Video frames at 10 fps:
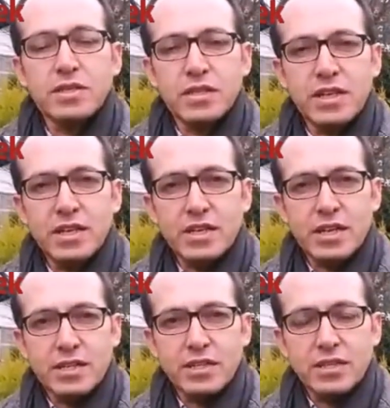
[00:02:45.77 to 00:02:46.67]
Edirne'ye
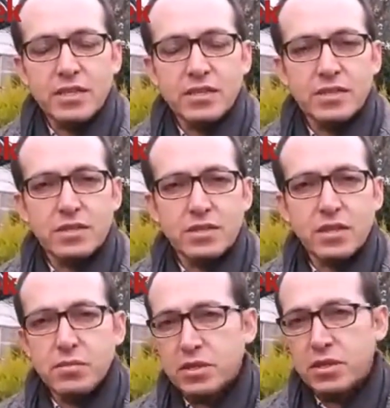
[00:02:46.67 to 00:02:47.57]
geldik. E,
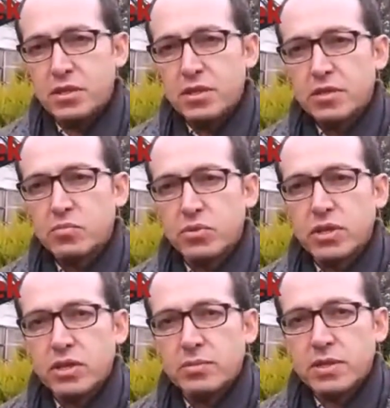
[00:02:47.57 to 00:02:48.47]
tabii ki
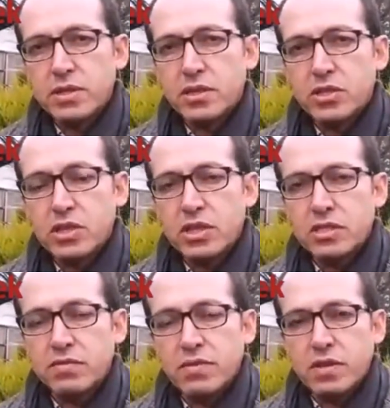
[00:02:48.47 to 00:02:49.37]
bunların hepsinin girişine
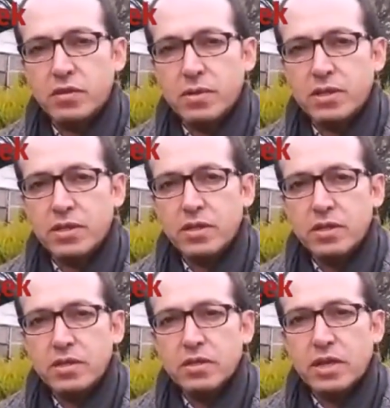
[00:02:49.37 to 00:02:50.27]
izin verilmedi.
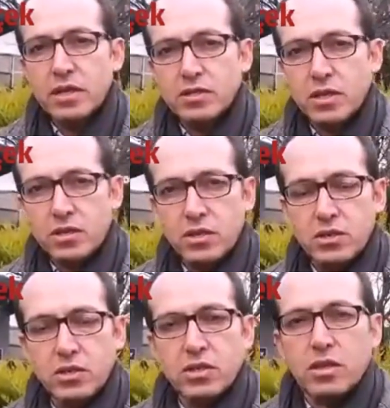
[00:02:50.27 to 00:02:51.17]
Yalnızca
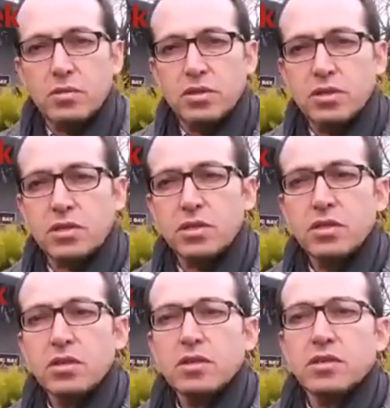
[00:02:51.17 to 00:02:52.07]
iki kişi girebildik.
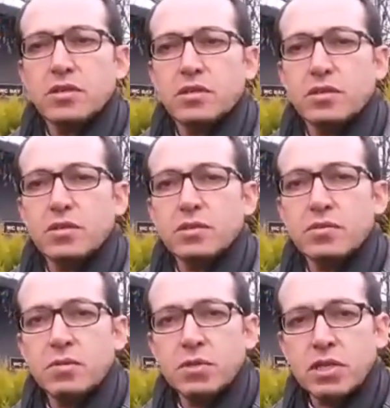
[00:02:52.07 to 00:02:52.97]
E,
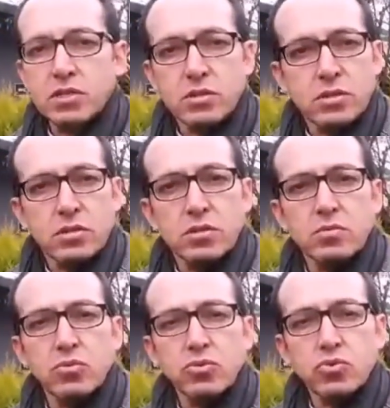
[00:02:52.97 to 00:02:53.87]
Demirtaş e,
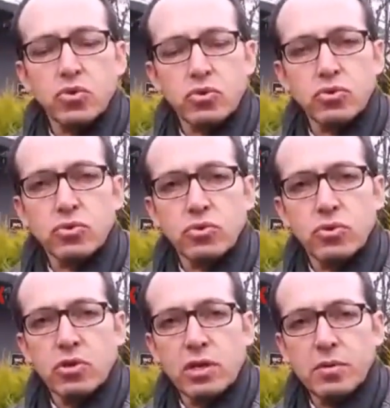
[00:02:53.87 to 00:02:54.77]
bunu çok
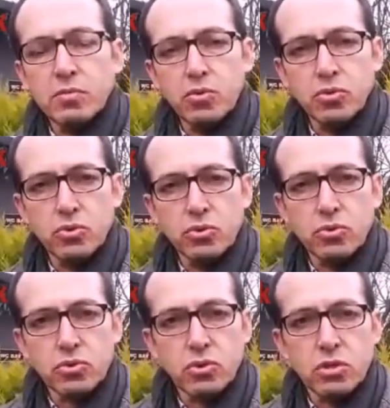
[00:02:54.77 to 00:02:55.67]
e, önemli
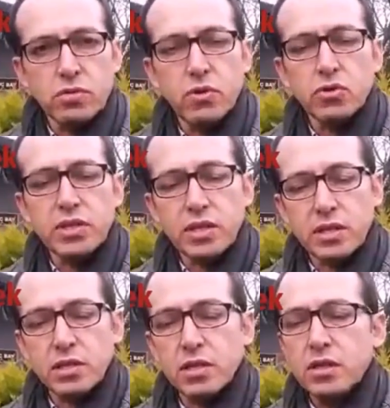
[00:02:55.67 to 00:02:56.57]
bulduğunu söyledi ve
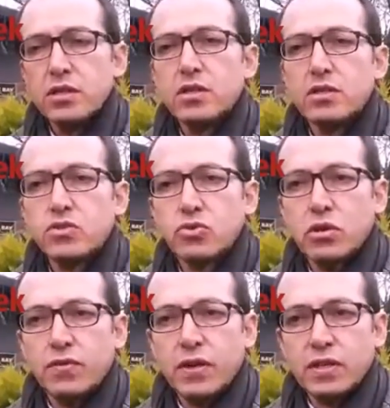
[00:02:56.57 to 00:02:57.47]
özellikle e,
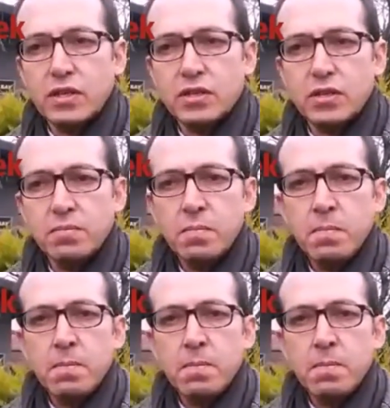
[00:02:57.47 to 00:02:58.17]
şunu ifade etti.